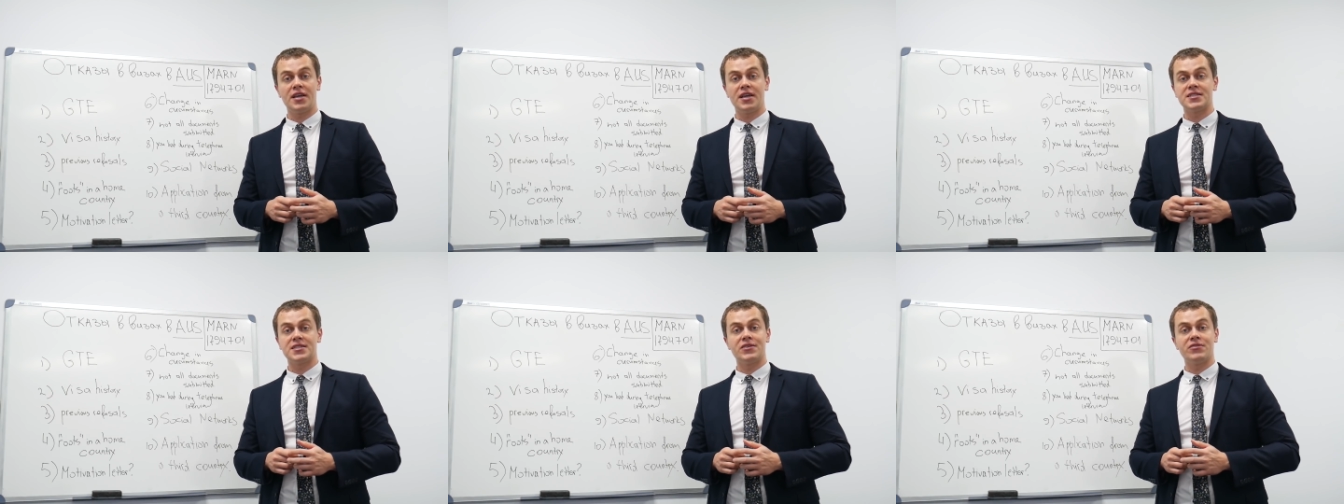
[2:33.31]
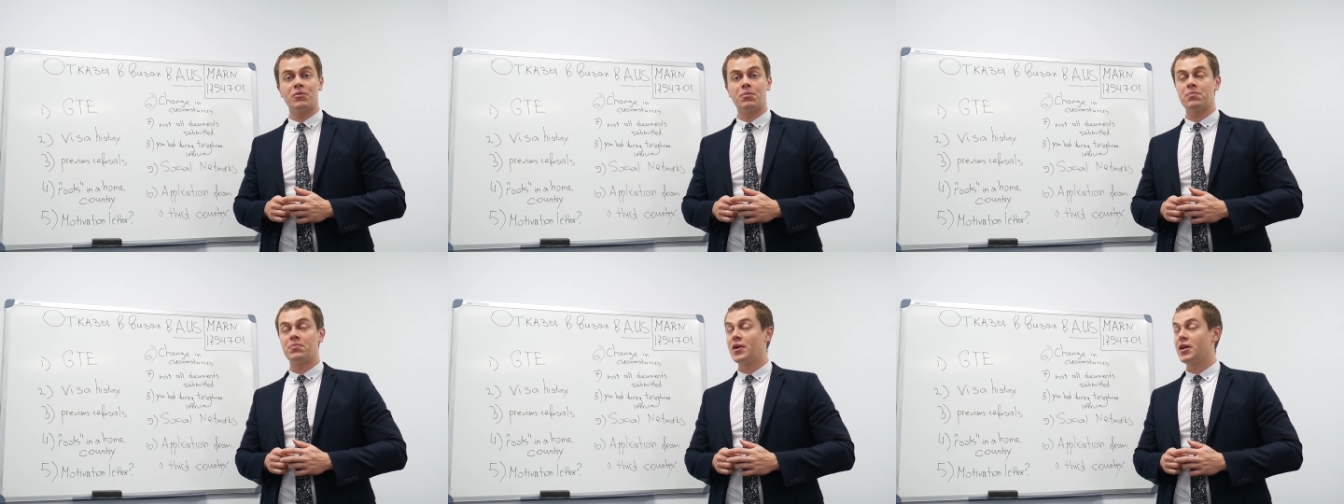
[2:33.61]

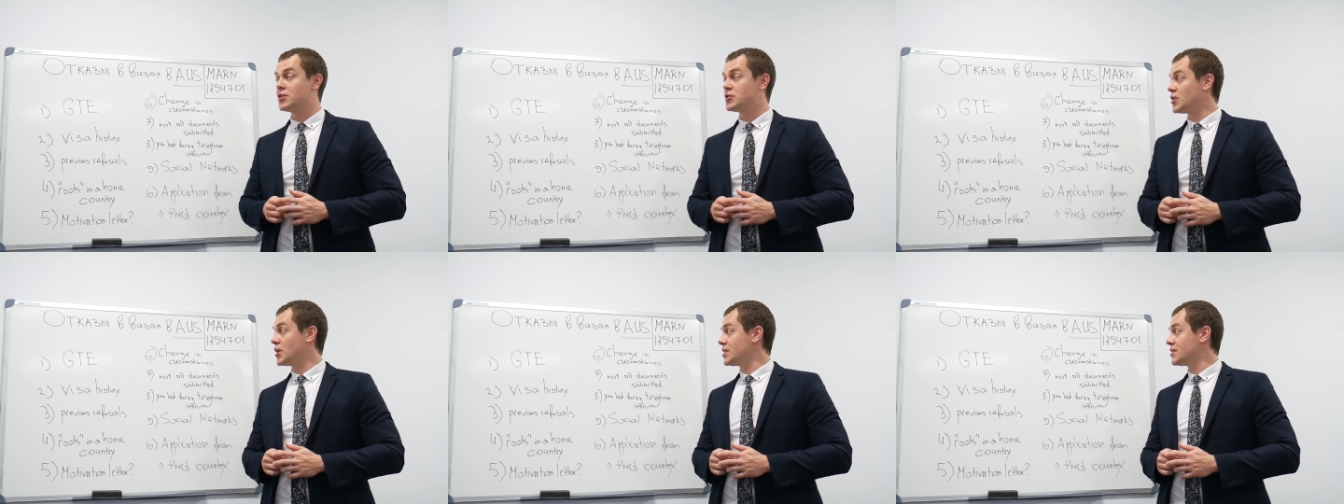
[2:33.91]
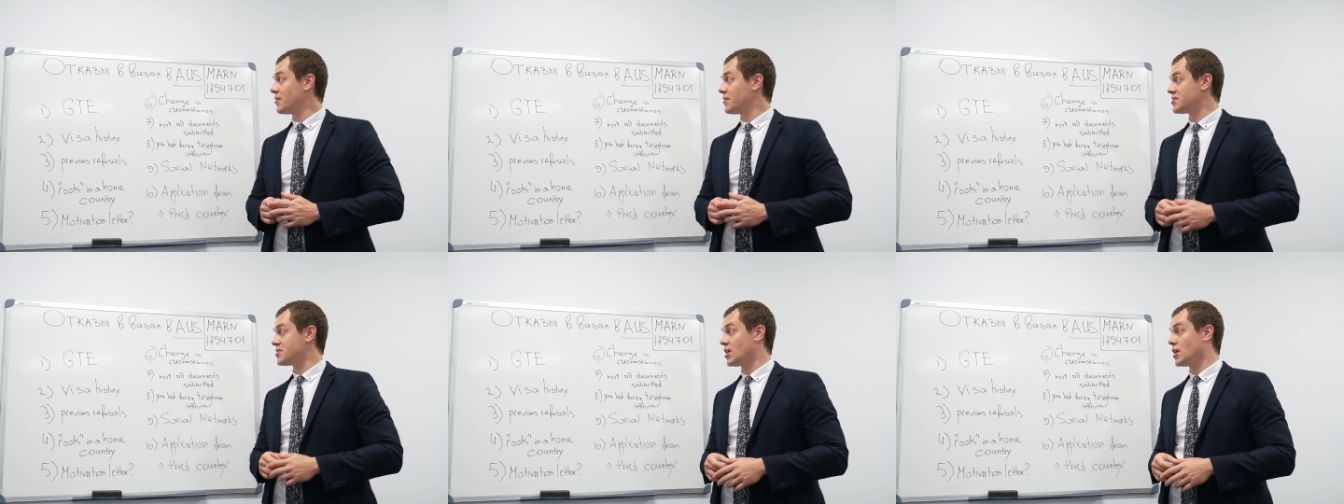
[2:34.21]
если вы
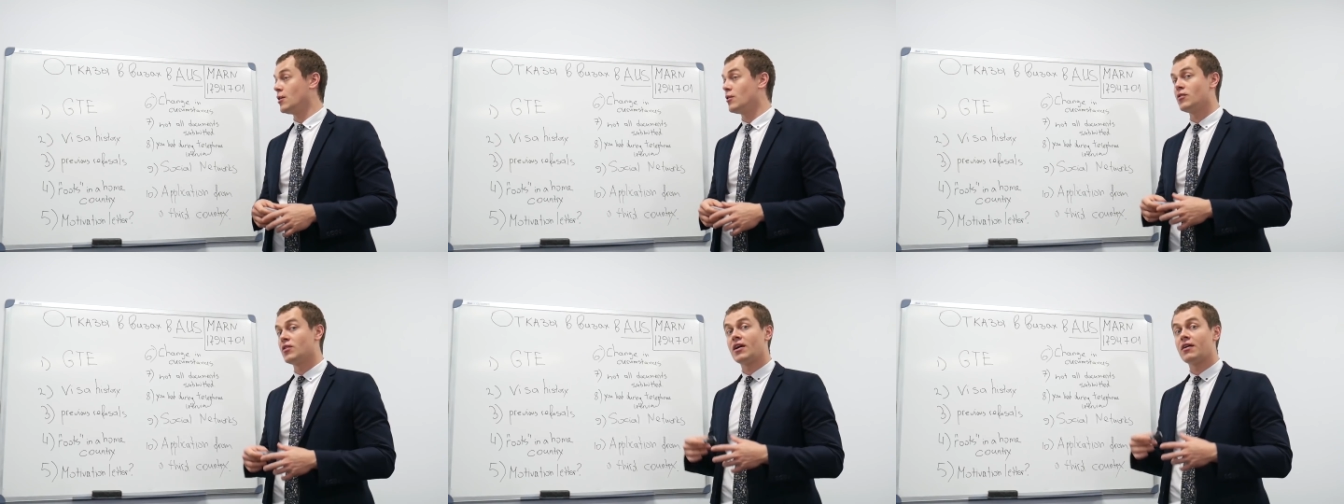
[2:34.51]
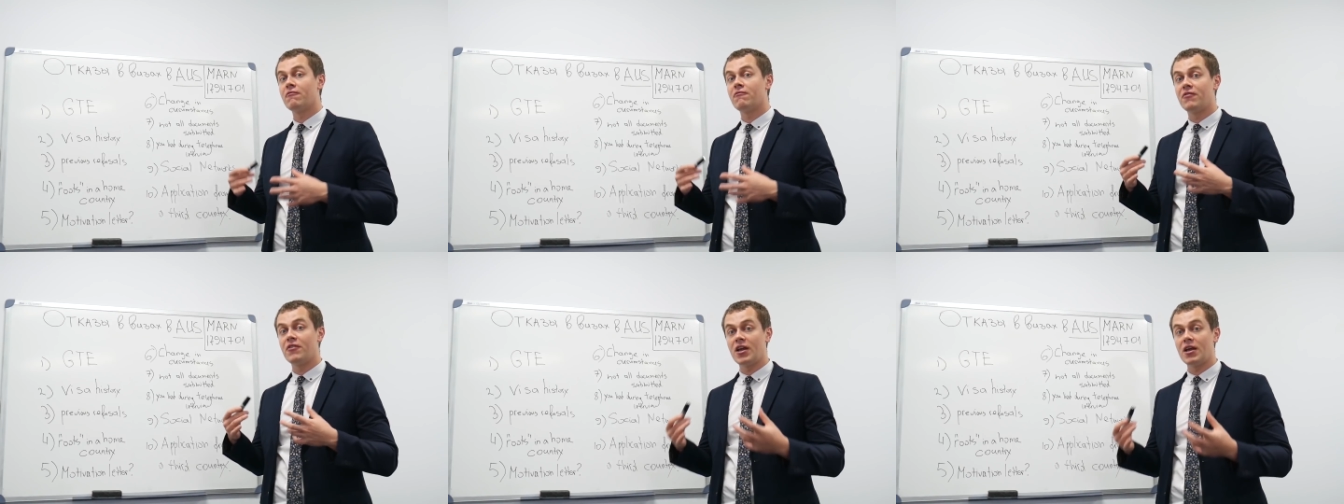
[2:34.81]
приезжаете в Австралию
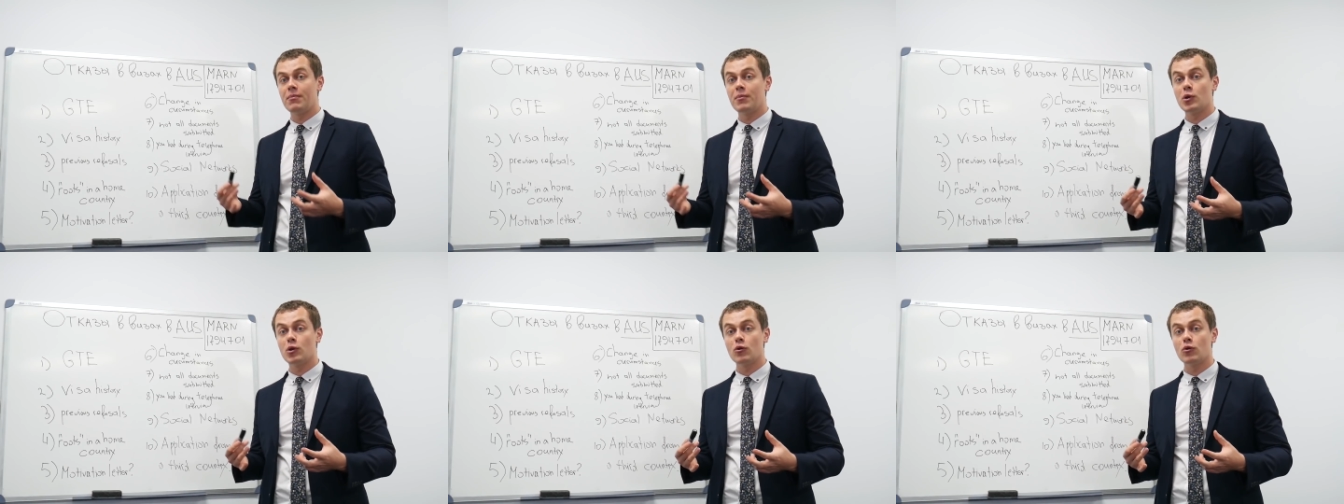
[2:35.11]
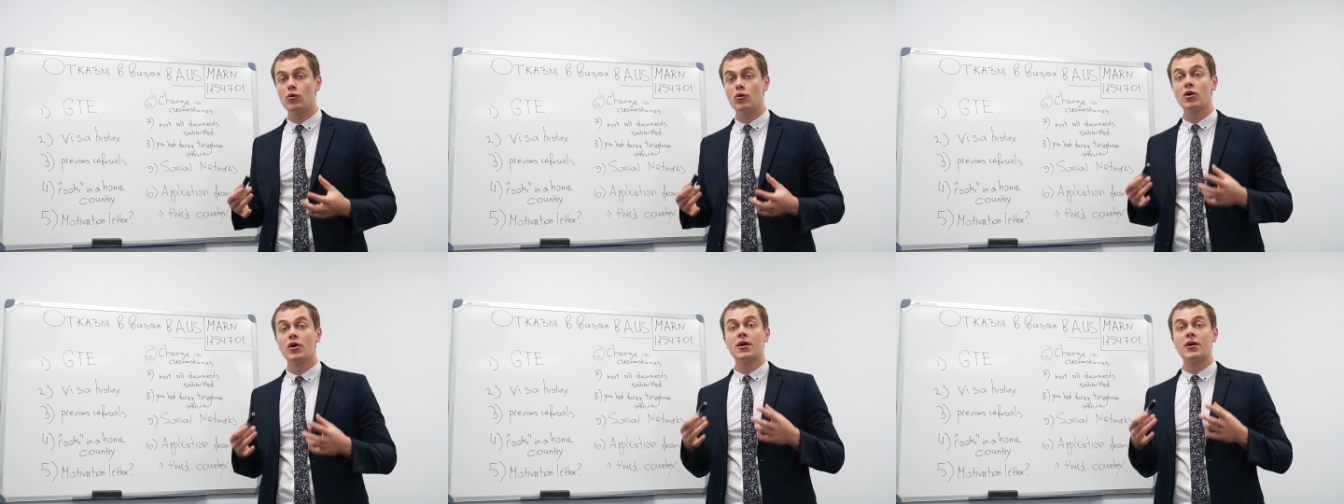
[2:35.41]
на
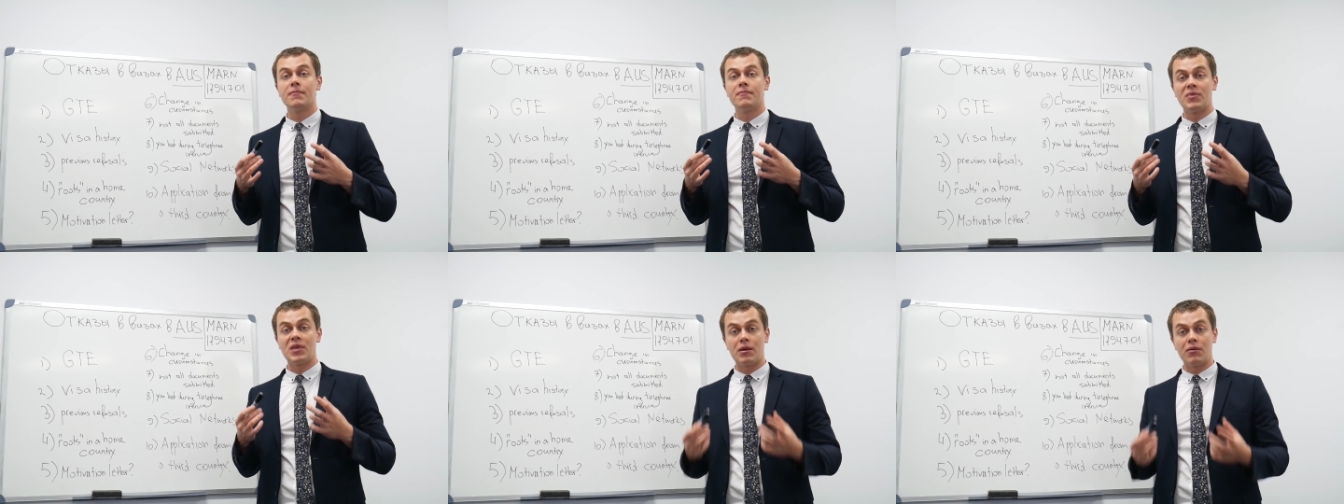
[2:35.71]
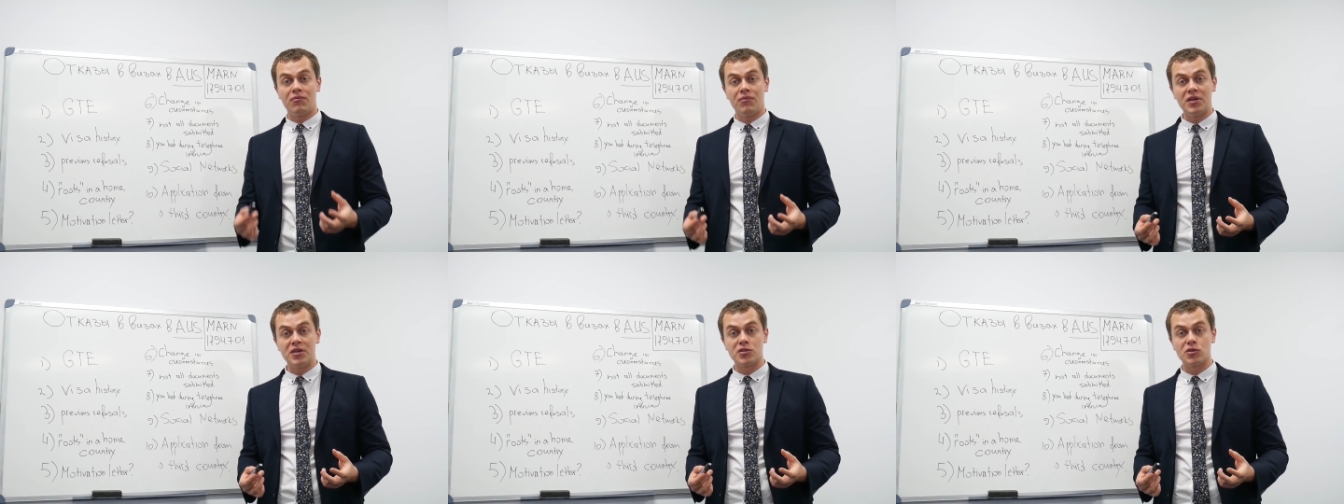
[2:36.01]
временную
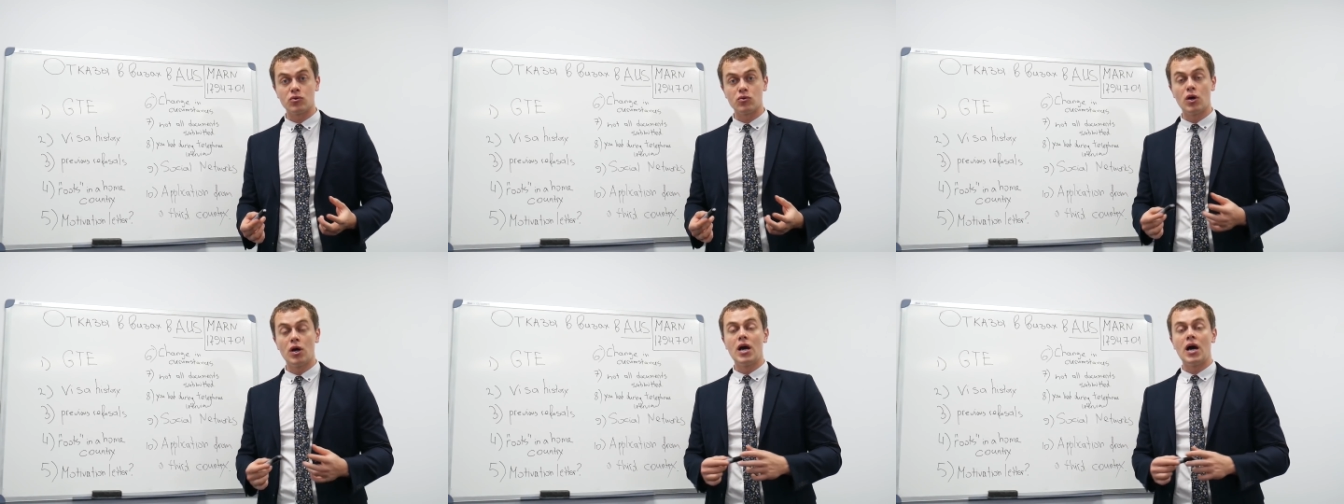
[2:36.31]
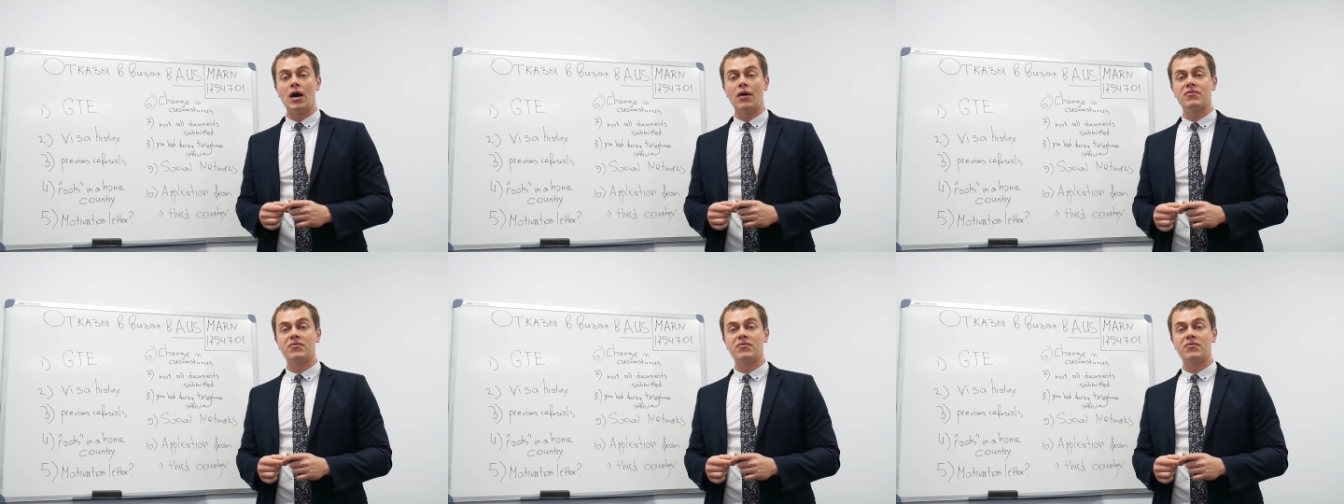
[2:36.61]
визу.